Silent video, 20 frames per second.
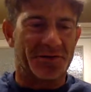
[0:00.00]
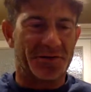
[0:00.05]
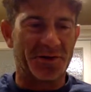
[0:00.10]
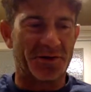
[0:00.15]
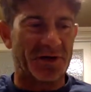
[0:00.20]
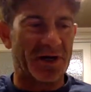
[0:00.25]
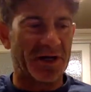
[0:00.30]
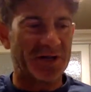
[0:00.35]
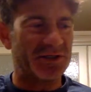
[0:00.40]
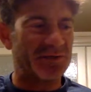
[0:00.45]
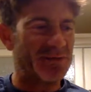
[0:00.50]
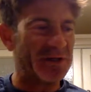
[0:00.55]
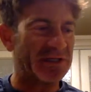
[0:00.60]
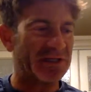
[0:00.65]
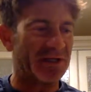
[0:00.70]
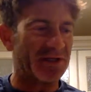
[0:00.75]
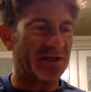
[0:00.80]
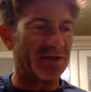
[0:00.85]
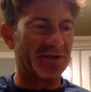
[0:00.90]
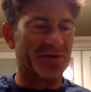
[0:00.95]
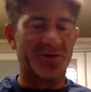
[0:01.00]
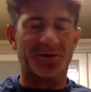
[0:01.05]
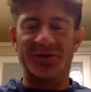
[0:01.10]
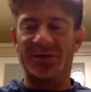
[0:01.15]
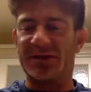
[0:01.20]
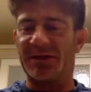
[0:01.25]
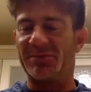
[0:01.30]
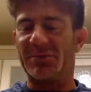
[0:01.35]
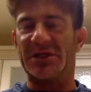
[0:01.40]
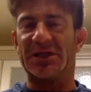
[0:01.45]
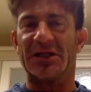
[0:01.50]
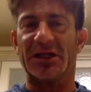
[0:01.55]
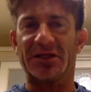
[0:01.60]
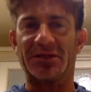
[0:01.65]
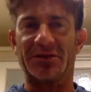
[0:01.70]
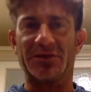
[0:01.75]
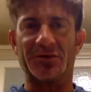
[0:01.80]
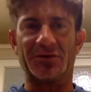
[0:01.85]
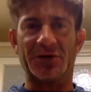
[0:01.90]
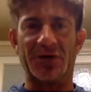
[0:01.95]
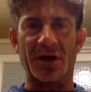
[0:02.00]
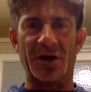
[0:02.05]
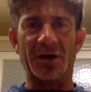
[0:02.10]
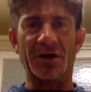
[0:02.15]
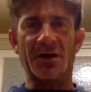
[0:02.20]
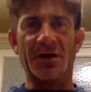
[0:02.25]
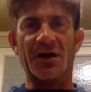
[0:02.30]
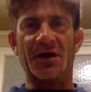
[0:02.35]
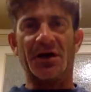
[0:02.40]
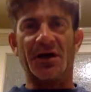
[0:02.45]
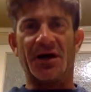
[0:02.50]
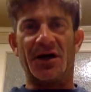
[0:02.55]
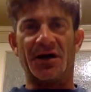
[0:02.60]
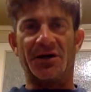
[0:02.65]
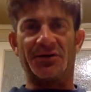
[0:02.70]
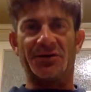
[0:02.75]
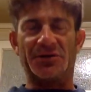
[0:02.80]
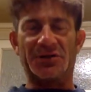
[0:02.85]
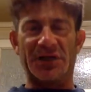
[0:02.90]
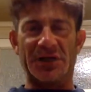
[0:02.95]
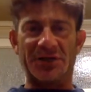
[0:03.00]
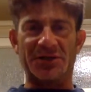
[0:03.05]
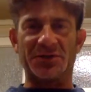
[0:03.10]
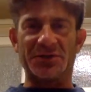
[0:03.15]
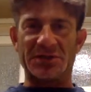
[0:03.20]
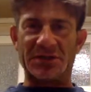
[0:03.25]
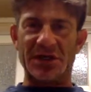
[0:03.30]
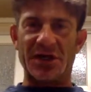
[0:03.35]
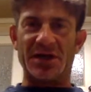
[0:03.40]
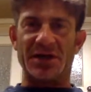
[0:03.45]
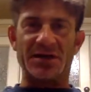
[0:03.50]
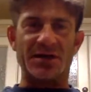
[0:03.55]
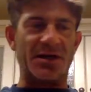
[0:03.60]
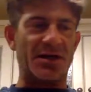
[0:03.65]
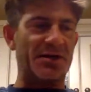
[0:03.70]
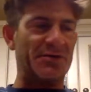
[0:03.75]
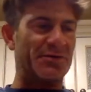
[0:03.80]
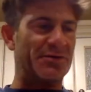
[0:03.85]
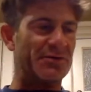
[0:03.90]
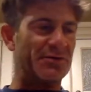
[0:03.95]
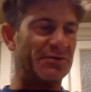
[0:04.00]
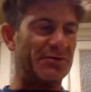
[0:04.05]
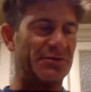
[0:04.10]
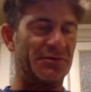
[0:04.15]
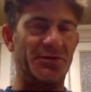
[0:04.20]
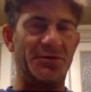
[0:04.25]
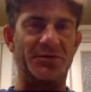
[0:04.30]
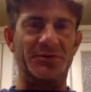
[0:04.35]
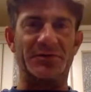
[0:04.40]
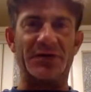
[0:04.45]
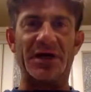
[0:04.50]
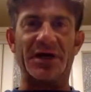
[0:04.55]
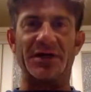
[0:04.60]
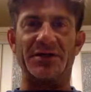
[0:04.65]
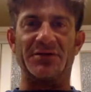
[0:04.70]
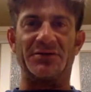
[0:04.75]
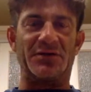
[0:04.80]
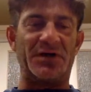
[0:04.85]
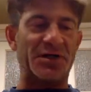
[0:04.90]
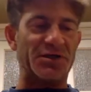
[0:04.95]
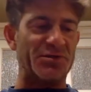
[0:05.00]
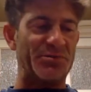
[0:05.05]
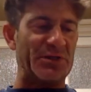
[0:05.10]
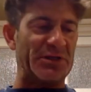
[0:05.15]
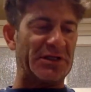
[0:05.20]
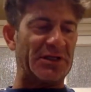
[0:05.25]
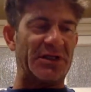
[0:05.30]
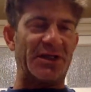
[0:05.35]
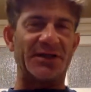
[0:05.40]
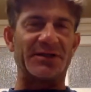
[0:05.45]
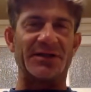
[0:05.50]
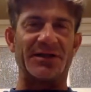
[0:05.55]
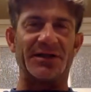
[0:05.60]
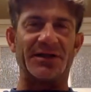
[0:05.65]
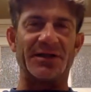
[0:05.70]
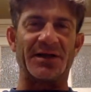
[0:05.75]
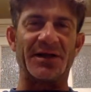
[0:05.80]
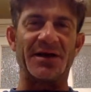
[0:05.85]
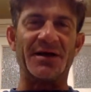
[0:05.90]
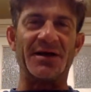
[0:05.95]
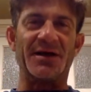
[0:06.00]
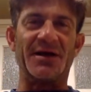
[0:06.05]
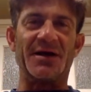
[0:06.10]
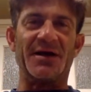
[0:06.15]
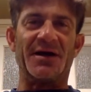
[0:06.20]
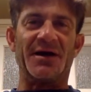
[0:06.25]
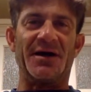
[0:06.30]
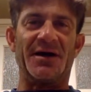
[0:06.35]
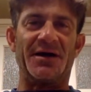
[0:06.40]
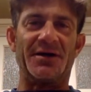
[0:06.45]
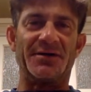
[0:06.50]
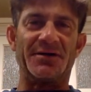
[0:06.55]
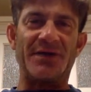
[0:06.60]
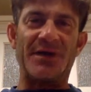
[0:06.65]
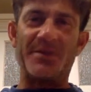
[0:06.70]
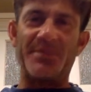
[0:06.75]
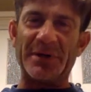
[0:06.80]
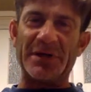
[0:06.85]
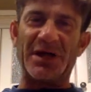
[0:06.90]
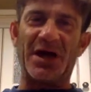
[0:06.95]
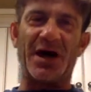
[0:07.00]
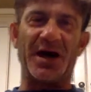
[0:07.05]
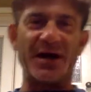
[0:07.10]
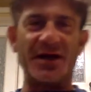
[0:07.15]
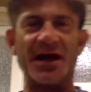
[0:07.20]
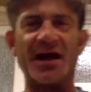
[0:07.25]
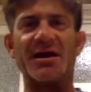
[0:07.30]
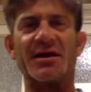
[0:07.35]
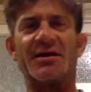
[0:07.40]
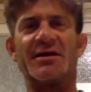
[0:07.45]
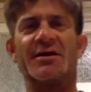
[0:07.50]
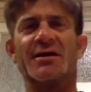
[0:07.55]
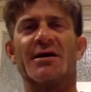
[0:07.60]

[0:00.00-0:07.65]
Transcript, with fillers: 今日初めて乗ってみたというかあのちゃんとしたあのロンライド初めてだったんであのやっぱり速い